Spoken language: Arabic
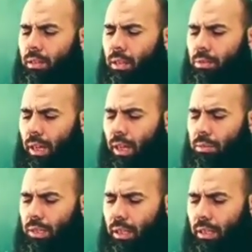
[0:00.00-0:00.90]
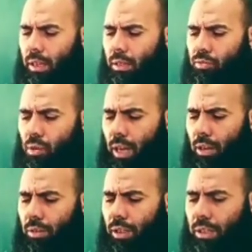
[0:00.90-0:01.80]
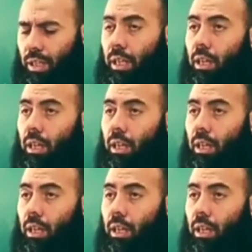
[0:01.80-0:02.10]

تبقى أه، لابس أه، لنا ذاك الفولار ولا شي